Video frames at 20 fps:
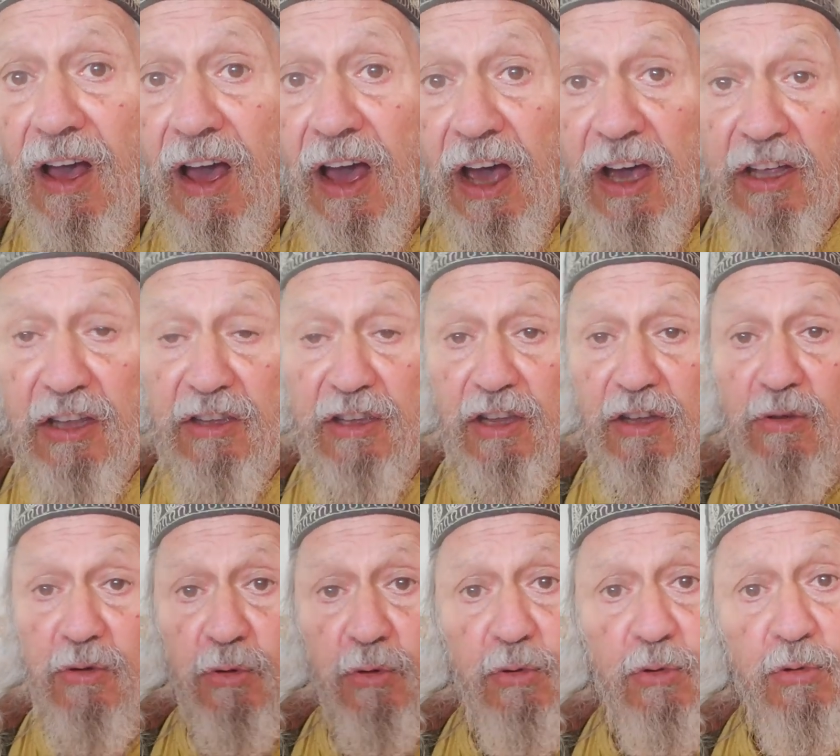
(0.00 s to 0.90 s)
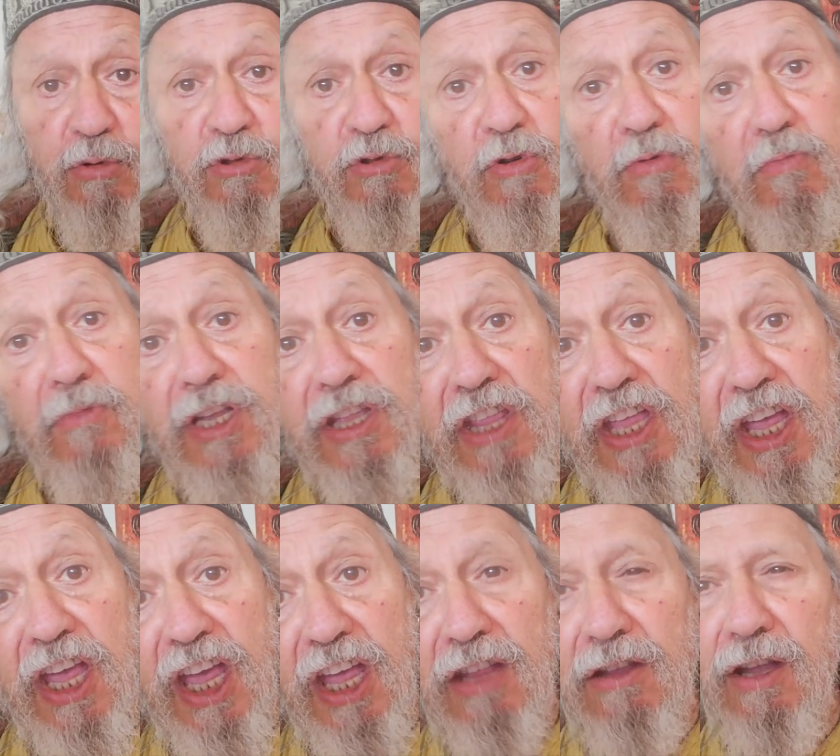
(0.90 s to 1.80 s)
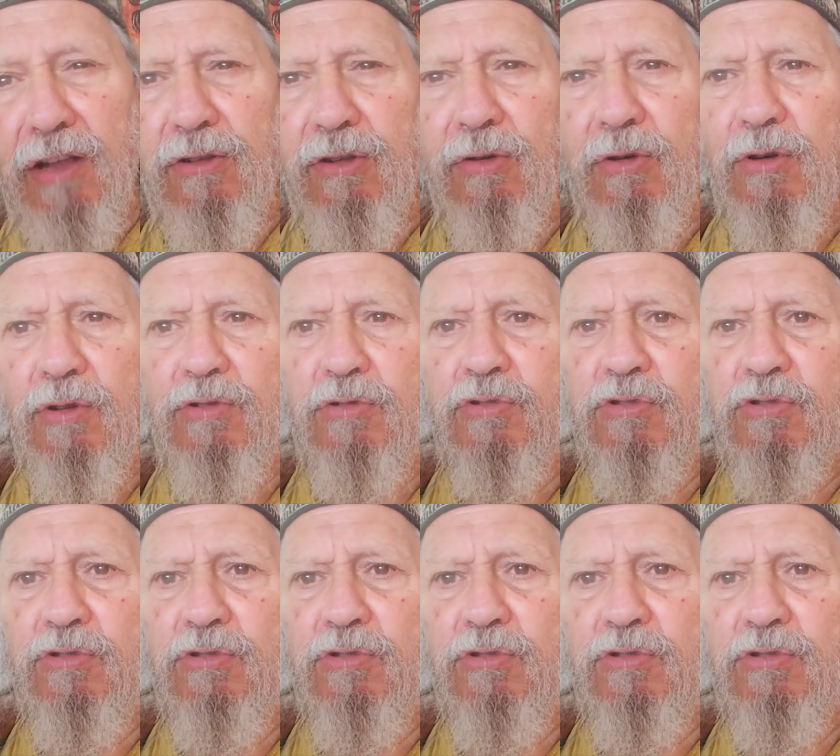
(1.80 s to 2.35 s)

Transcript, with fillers: arrêter de, de se miner, d'être